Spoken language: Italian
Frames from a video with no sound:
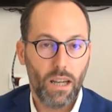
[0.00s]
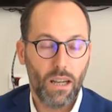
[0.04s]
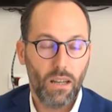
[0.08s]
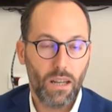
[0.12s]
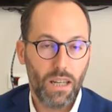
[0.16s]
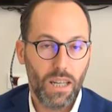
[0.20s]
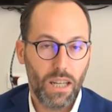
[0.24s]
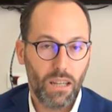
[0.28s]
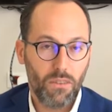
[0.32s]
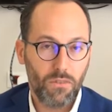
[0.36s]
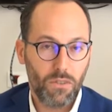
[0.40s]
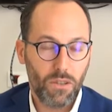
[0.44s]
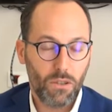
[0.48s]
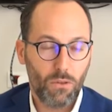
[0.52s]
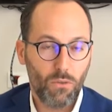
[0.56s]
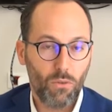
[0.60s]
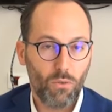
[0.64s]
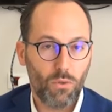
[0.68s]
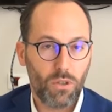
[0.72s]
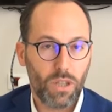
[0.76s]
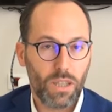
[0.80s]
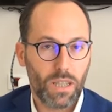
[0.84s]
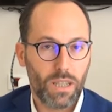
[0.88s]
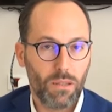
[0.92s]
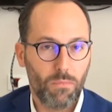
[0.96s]
La
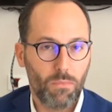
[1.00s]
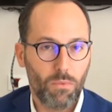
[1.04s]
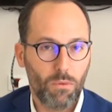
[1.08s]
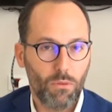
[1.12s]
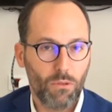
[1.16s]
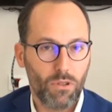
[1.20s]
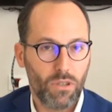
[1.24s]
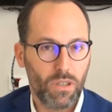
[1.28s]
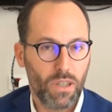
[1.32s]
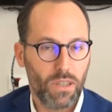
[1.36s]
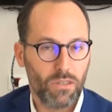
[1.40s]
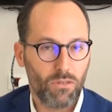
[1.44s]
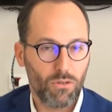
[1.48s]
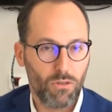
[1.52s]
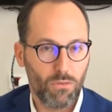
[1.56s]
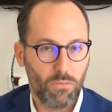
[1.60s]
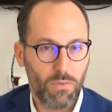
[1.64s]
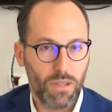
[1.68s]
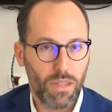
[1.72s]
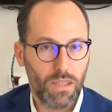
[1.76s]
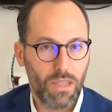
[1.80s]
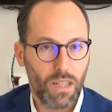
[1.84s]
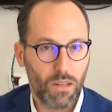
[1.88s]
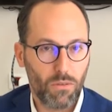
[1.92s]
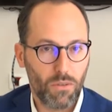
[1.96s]
figura che più si
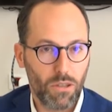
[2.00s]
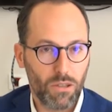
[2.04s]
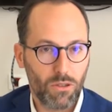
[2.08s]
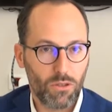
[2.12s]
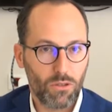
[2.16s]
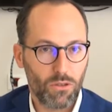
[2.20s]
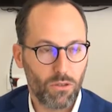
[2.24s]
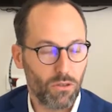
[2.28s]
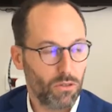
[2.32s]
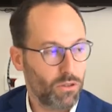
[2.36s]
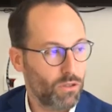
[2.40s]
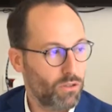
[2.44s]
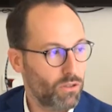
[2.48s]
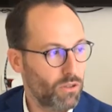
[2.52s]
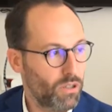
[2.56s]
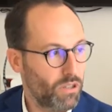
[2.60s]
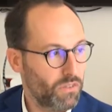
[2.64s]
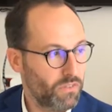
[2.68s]
assomiglia a questo